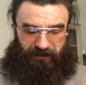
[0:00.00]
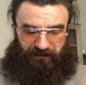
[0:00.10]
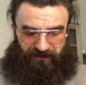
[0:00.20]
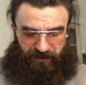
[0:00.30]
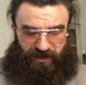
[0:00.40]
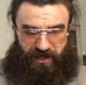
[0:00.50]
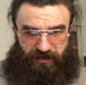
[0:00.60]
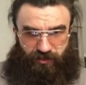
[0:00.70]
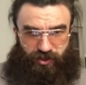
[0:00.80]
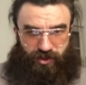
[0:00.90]
Ты
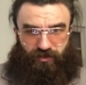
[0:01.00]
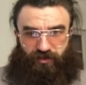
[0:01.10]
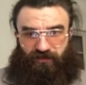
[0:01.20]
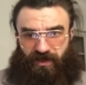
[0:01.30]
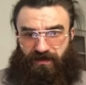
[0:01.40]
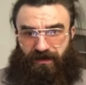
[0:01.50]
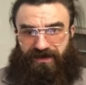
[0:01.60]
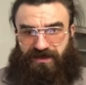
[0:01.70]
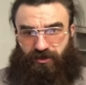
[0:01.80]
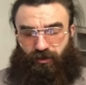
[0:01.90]
встречаешь мужчину, твоя
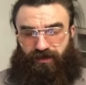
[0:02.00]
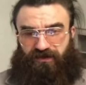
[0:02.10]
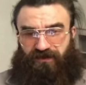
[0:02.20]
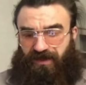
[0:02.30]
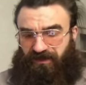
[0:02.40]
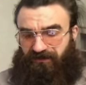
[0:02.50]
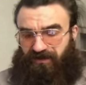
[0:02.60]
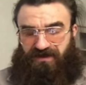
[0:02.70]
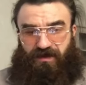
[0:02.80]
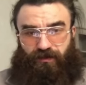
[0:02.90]
библиотека опыта
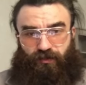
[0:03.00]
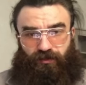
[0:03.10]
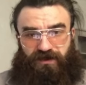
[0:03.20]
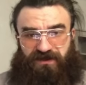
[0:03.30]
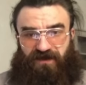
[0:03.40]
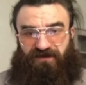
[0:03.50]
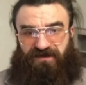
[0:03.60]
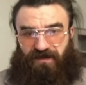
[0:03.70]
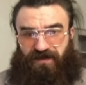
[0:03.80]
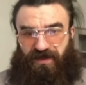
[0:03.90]
выкатывает тебе пул из твоих
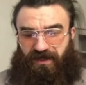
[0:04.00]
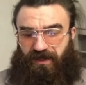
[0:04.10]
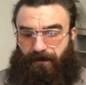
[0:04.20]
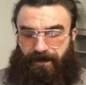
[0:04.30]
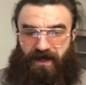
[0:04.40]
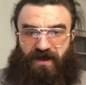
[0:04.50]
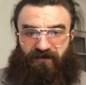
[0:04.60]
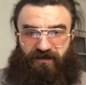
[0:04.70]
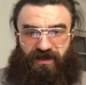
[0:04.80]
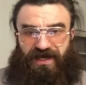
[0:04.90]
воспоминаний.
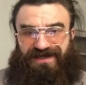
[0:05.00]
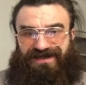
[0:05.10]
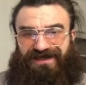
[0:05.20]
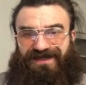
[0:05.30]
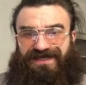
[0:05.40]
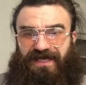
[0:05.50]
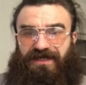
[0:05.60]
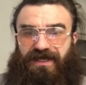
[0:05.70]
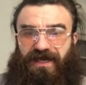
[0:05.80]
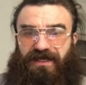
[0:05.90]
Выбирает
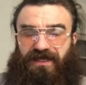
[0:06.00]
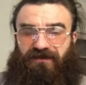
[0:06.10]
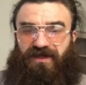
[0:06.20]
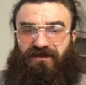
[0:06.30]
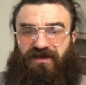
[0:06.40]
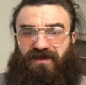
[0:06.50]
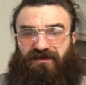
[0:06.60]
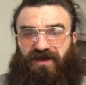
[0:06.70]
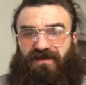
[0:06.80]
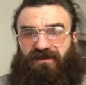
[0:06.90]
среднее реагирование твоей,
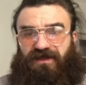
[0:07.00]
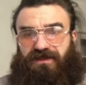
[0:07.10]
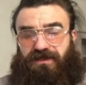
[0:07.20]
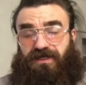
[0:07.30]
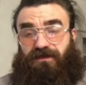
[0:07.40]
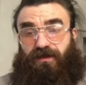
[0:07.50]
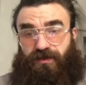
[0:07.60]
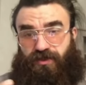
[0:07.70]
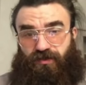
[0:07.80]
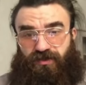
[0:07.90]
твоей нервной системы.
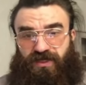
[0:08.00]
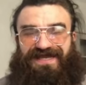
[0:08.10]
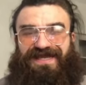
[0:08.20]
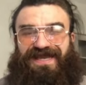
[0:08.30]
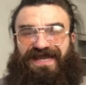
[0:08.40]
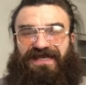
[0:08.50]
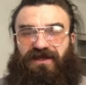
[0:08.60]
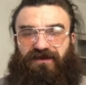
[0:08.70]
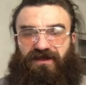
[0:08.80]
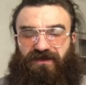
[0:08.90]
Почему среднее
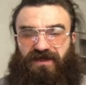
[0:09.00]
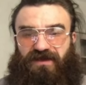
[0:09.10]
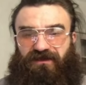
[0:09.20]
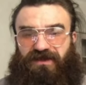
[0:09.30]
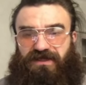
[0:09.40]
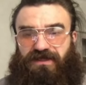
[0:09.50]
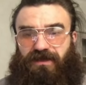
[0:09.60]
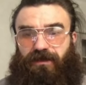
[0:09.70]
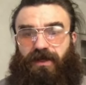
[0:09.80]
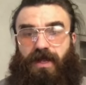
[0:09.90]
реагирование твоей нервной
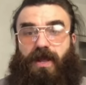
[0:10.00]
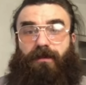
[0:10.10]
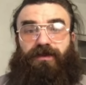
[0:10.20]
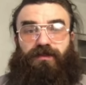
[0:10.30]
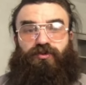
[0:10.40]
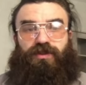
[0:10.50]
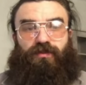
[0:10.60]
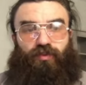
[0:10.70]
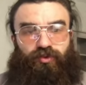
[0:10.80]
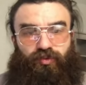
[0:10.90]
системы? Потому что
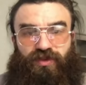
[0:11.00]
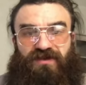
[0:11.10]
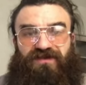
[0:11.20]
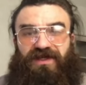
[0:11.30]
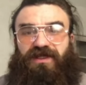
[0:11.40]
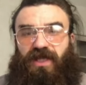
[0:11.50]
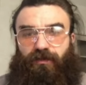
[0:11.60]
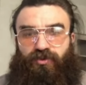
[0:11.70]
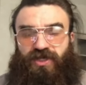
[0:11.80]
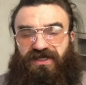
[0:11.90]
мозгу невыгодно
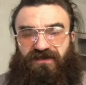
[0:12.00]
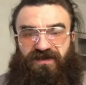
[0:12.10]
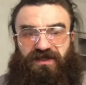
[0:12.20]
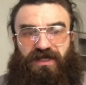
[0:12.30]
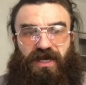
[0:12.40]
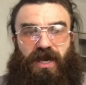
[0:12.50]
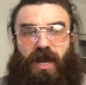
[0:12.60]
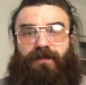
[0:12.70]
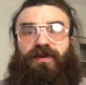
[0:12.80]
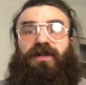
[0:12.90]
обучаться всегда,
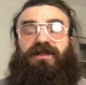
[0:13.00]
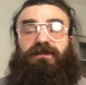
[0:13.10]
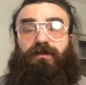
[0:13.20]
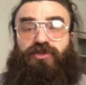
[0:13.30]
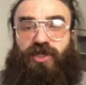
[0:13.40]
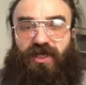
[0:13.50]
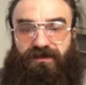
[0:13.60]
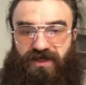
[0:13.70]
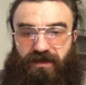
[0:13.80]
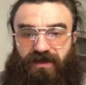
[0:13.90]
оперантным
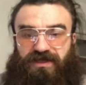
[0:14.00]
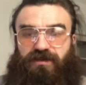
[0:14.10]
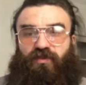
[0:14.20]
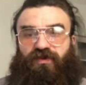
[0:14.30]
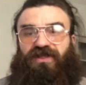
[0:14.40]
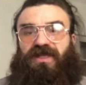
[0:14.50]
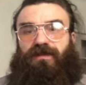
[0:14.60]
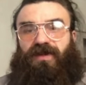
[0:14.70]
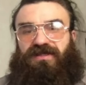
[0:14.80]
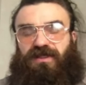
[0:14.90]
обучением заниматься. Ему выгодно
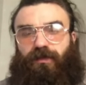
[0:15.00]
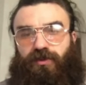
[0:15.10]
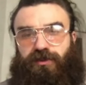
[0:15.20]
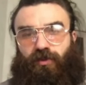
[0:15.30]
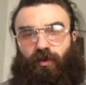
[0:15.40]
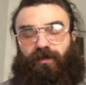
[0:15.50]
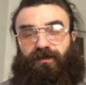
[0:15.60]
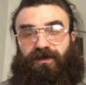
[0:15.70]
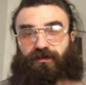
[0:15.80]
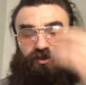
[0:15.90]
опираться на прошлый
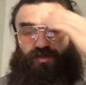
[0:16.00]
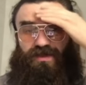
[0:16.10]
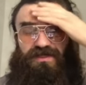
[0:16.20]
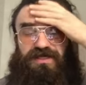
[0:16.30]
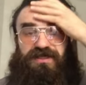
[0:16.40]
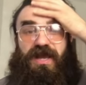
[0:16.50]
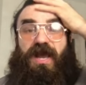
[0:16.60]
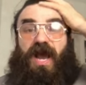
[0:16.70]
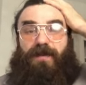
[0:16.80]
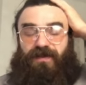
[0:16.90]
опыт, потому что у нас есть
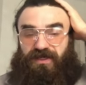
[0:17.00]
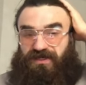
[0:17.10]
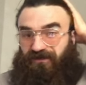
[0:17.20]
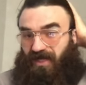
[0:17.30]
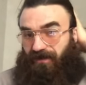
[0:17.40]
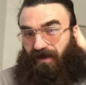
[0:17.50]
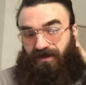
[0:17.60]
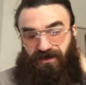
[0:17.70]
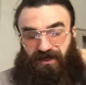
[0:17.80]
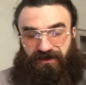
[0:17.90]
оперативная
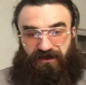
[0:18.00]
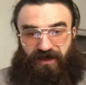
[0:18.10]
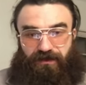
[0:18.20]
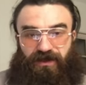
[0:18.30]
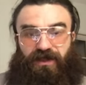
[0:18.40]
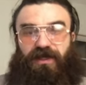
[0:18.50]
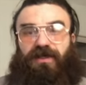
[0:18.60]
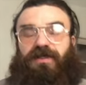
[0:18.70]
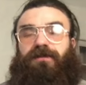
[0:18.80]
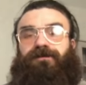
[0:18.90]
память,
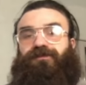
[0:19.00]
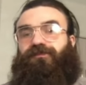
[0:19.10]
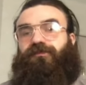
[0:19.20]
кратковременная и